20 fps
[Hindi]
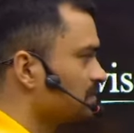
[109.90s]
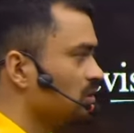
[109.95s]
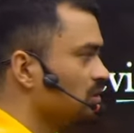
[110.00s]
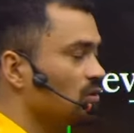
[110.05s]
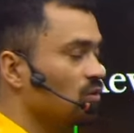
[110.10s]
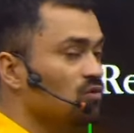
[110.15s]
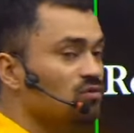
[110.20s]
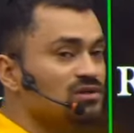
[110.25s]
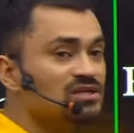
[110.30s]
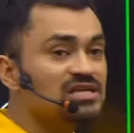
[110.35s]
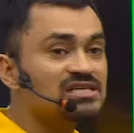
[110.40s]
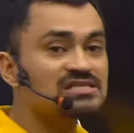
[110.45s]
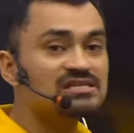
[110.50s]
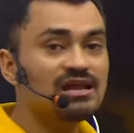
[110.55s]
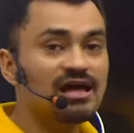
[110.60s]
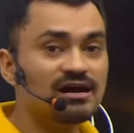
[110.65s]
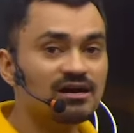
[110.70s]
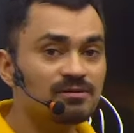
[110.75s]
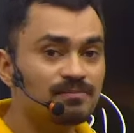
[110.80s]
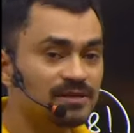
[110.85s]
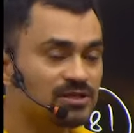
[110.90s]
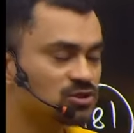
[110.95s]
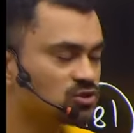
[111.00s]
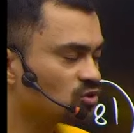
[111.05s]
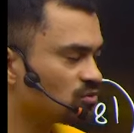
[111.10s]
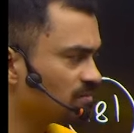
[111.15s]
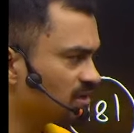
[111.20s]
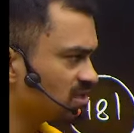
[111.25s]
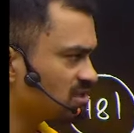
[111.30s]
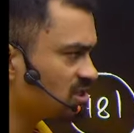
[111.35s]
19 लाख
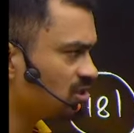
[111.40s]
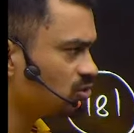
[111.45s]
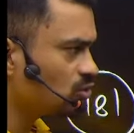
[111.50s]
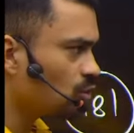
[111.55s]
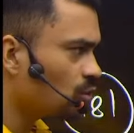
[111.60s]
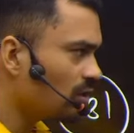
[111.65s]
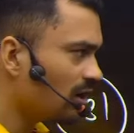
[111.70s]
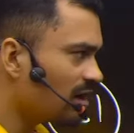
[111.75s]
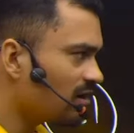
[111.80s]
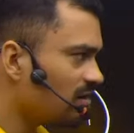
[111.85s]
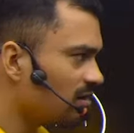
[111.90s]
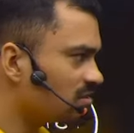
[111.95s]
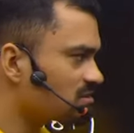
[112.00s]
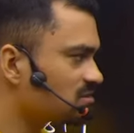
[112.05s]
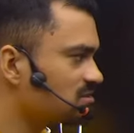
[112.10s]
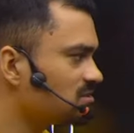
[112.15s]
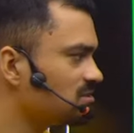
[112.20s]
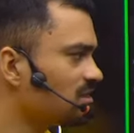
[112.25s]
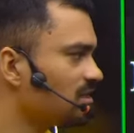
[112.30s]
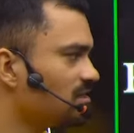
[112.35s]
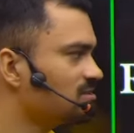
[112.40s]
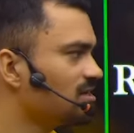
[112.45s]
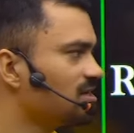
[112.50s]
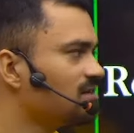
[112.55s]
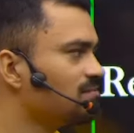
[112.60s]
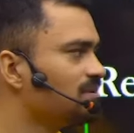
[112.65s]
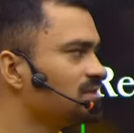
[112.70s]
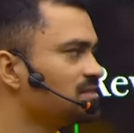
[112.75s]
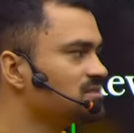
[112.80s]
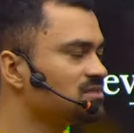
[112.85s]
बच्चों में से दो लाख अस्सी
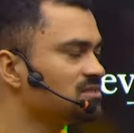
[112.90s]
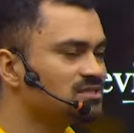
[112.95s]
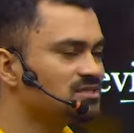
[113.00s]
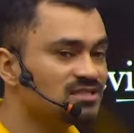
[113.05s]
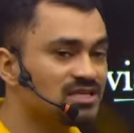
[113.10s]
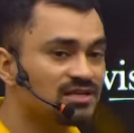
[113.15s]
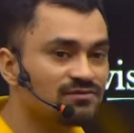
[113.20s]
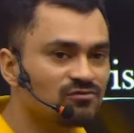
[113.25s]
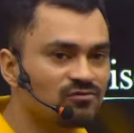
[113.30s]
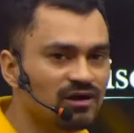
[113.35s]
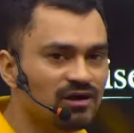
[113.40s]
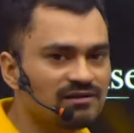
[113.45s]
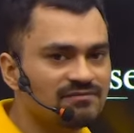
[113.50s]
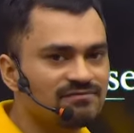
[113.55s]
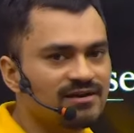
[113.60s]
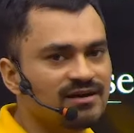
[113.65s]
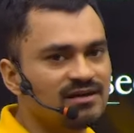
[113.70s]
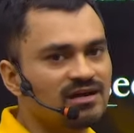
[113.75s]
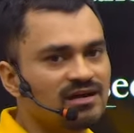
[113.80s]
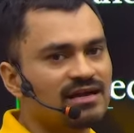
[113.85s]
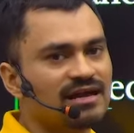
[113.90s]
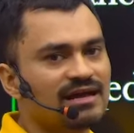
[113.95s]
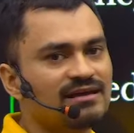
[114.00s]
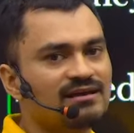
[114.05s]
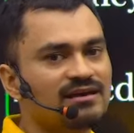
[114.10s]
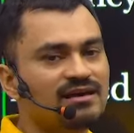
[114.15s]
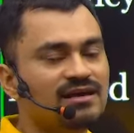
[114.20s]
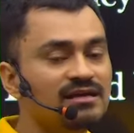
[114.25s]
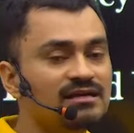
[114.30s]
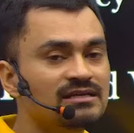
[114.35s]
हजार बच्चे सिर्फ क्वालिफाई
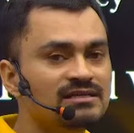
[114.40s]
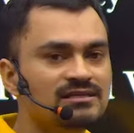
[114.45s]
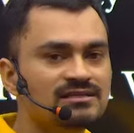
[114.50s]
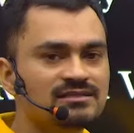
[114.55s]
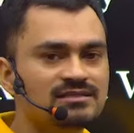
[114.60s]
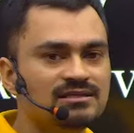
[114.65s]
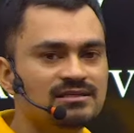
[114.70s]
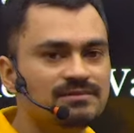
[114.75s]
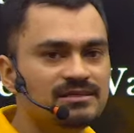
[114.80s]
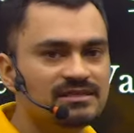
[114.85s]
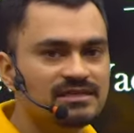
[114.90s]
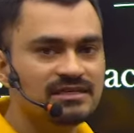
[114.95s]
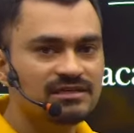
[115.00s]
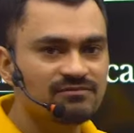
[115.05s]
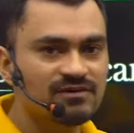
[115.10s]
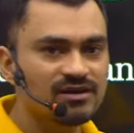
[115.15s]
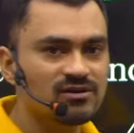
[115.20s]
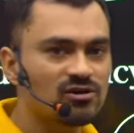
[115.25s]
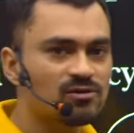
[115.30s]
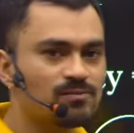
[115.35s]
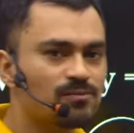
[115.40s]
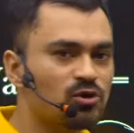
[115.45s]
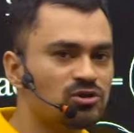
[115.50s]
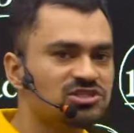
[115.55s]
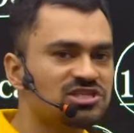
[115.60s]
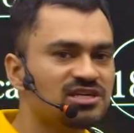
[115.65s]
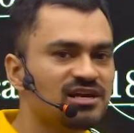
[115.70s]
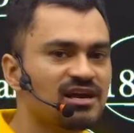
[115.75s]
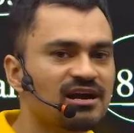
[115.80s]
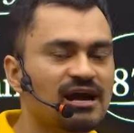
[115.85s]
कराएंगे सी बी टी वन और
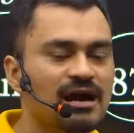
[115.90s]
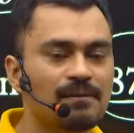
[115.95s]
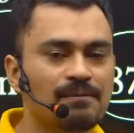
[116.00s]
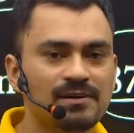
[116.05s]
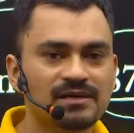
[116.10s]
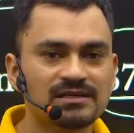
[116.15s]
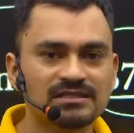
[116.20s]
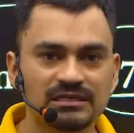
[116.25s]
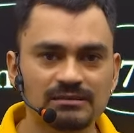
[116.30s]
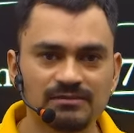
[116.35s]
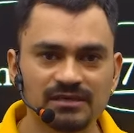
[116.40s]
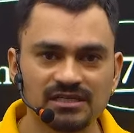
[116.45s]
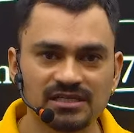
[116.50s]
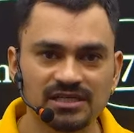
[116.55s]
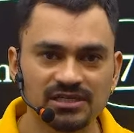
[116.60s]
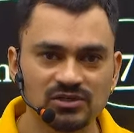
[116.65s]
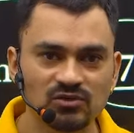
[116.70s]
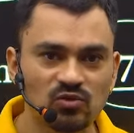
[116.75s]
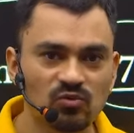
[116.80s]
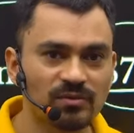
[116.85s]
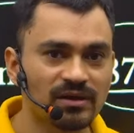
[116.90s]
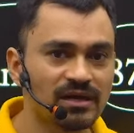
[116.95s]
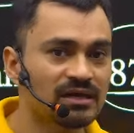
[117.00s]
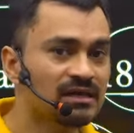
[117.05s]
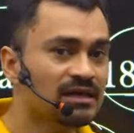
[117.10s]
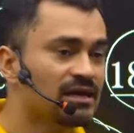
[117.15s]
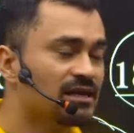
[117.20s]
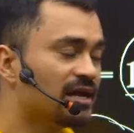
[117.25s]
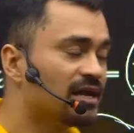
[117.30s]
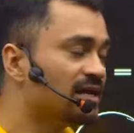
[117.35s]
पहुंचेंगे कहाँ पर सी बी टी टू में
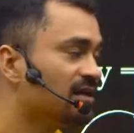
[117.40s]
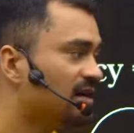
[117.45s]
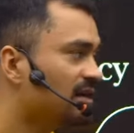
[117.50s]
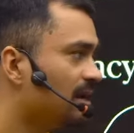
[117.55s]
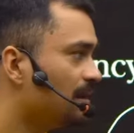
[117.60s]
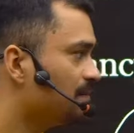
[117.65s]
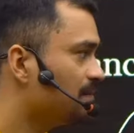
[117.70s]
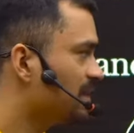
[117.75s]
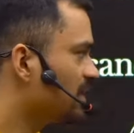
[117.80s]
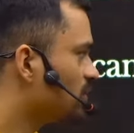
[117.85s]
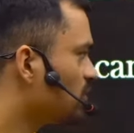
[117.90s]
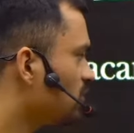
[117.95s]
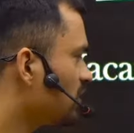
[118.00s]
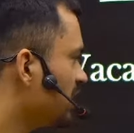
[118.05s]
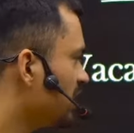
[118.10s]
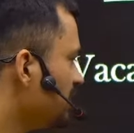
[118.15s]
यानी अगर आप देखोगे